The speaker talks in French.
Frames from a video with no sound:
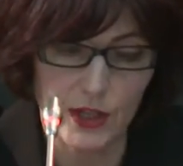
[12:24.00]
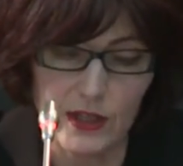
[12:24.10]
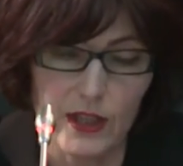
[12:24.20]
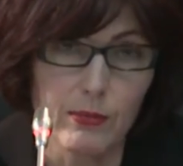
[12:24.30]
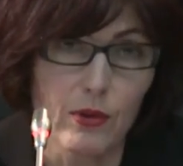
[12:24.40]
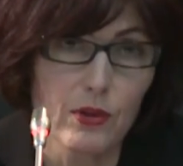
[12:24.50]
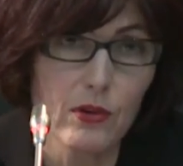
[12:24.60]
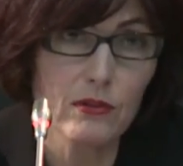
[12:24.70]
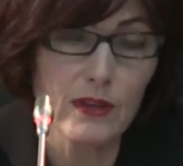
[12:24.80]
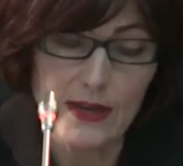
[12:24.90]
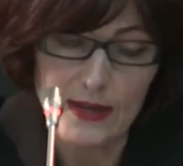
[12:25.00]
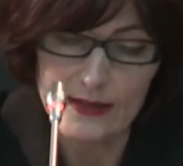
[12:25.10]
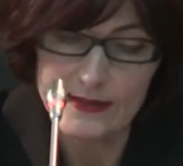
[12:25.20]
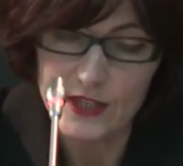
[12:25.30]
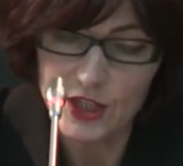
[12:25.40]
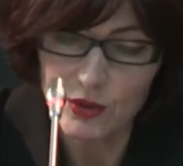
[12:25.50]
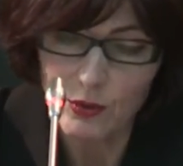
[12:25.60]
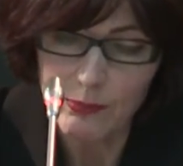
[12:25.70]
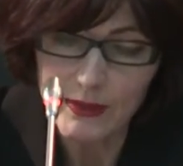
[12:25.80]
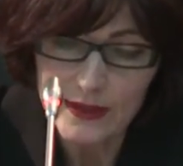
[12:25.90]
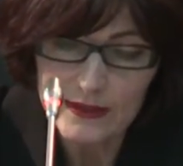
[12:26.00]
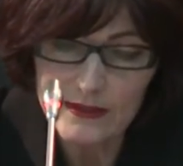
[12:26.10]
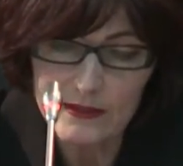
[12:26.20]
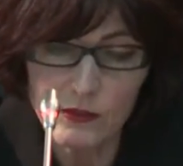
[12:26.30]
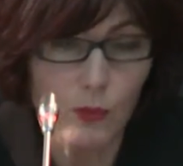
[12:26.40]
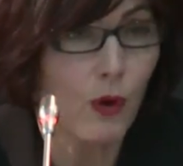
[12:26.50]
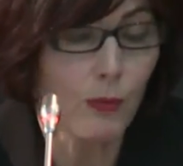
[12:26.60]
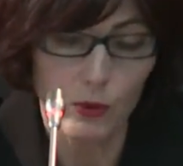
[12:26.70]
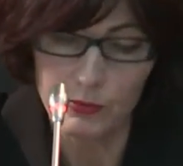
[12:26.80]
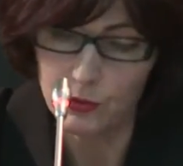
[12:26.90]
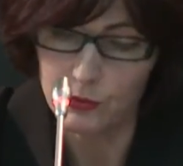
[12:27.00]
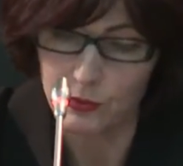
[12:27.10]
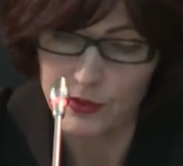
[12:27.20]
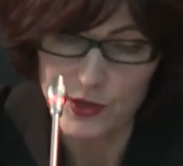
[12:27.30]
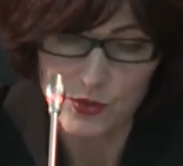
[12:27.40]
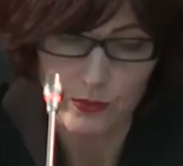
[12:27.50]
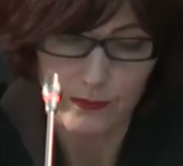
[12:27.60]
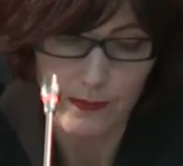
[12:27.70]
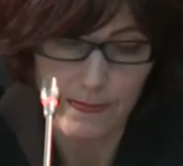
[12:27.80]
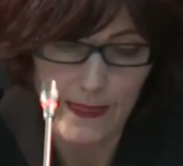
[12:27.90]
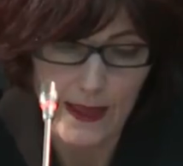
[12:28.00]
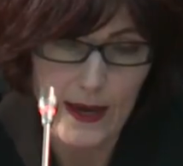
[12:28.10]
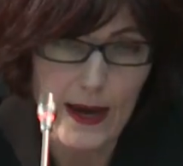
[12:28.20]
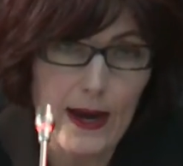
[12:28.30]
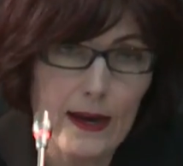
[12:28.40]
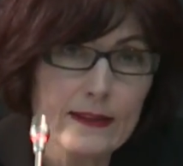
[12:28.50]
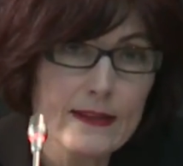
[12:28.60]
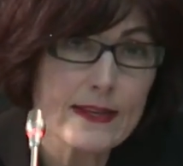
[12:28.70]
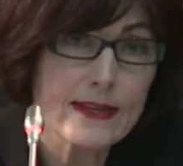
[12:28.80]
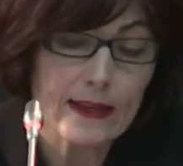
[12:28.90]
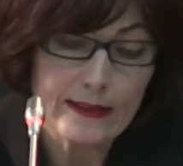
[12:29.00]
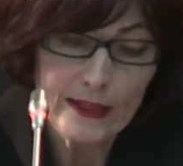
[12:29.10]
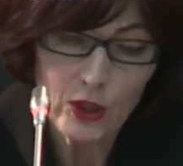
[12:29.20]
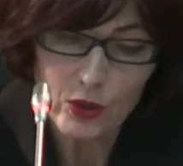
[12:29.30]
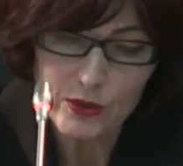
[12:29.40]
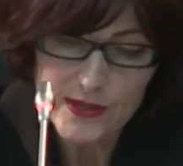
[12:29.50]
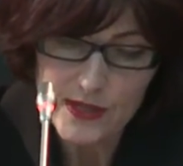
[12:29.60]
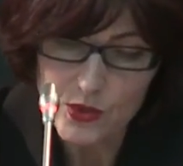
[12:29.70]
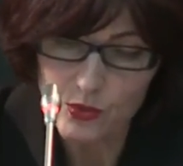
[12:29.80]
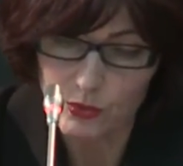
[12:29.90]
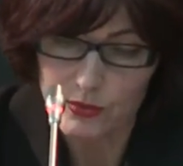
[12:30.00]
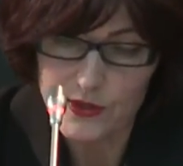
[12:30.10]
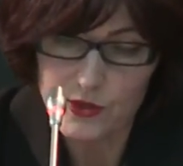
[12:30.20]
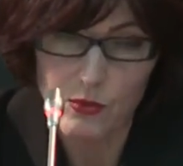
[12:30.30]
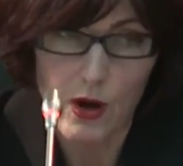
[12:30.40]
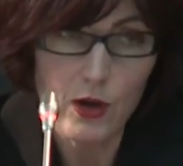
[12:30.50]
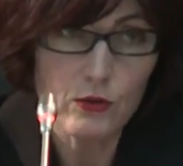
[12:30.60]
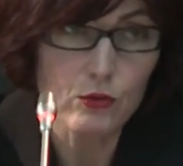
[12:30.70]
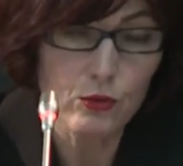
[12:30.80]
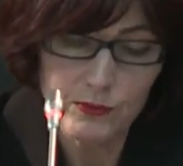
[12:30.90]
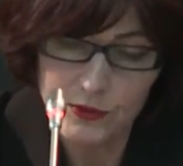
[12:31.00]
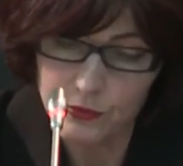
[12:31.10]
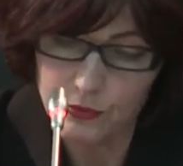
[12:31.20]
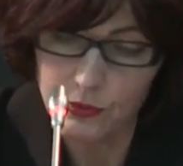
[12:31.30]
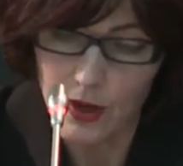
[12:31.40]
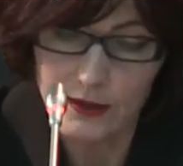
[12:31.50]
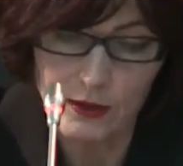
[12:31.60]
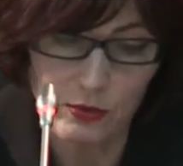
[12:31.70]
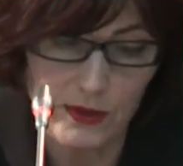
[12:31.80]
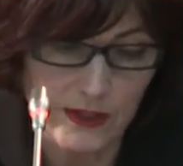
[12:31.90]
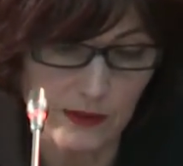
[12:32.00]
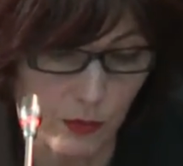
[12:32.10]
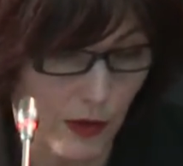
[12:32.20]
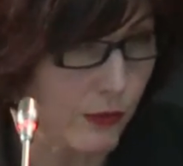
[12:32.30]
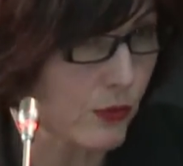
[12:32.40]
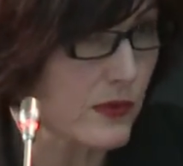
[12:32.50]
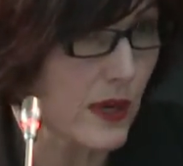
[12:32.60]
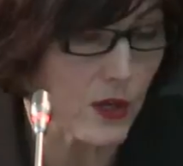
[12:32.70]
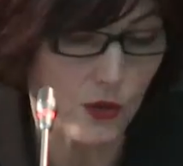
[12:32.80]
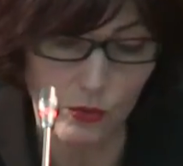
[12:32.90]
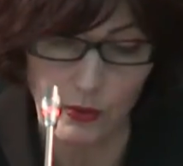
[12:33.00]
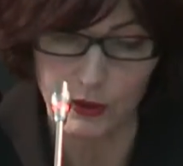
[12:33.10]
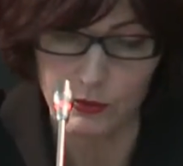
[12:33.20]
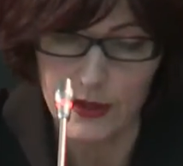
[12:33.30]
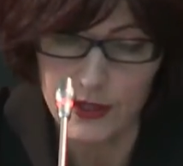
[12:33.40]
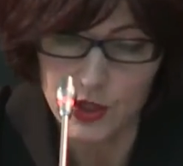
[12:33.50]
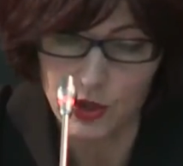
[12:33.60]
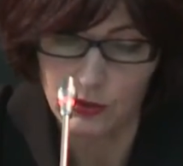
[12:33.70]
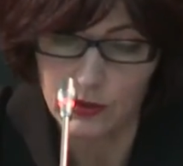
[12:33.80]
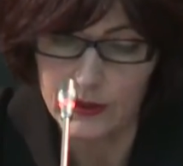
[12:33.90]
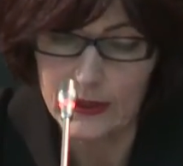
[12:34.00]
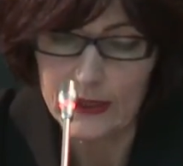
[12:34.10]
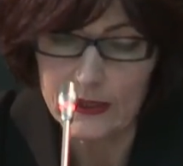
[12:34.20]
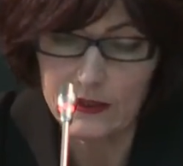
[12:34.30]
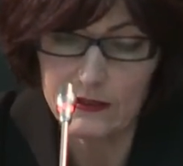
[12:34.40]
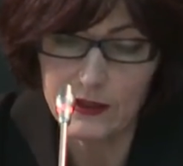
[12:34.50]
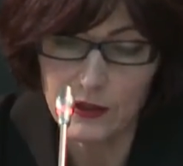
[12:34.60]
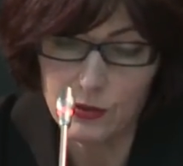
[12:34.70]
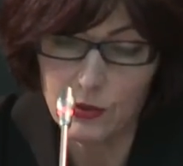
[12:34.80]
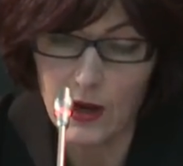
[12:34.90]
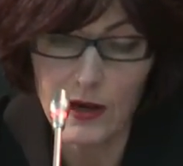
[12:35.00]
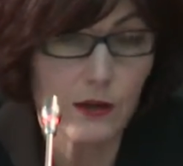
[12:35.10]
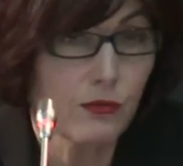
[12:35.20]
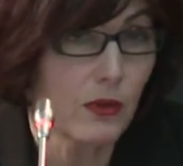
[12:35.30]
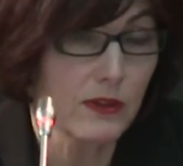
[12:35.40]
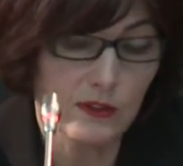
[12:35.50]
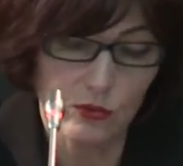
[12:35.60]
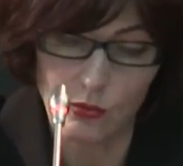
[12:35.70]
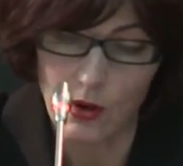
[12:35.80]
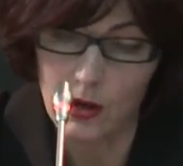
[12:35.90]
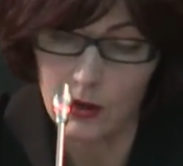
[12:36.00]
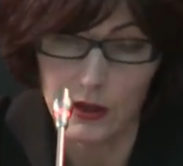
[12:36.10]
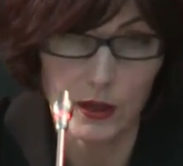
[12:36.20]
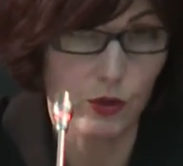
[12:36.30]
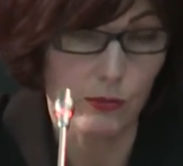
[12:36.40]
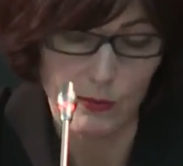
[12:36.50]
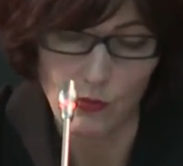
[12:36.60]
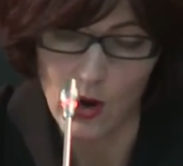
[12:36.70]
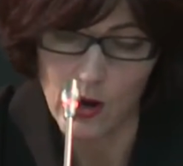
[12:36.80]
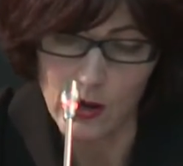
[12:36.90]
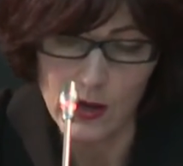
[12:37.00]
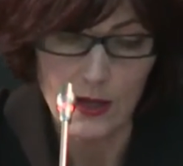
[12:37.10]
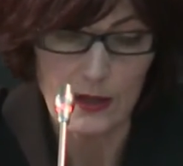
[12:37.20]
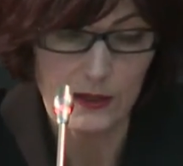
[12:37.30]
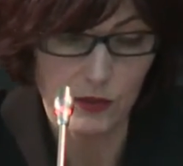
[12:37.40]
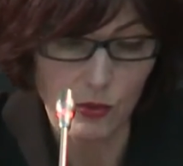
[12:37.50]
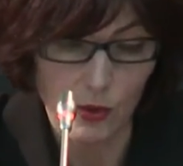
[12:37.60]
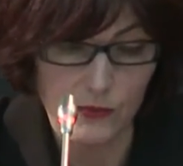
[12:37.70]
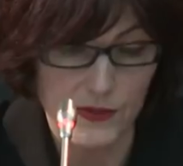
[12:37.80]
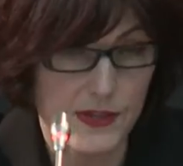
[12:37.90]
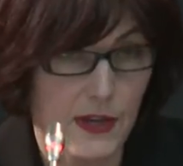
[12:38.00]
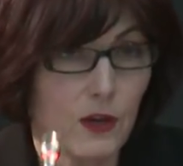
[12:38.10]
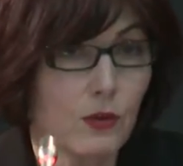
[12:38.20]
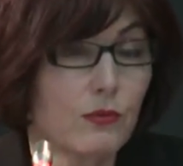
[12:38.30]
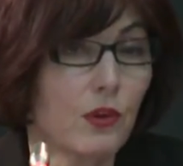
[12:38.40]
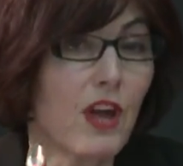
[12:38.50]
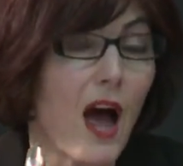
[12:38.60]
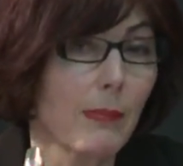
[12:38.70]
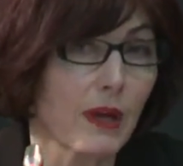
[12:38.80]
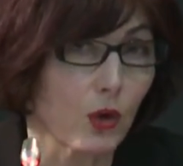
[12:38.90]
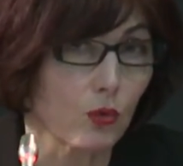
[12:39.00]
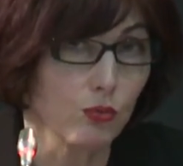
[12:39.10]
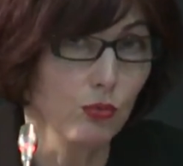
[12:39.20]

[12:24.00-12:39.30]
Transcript: indépendante, il s'agit de pérenniser son propre mythe de fondation. À la nécessaire décolonisation de l'histoire se substitue un nationalisme de la frustration et de la légende qui tient lieu à la fois d'histoire et de mémoire, l'histoire officielle devenant après coup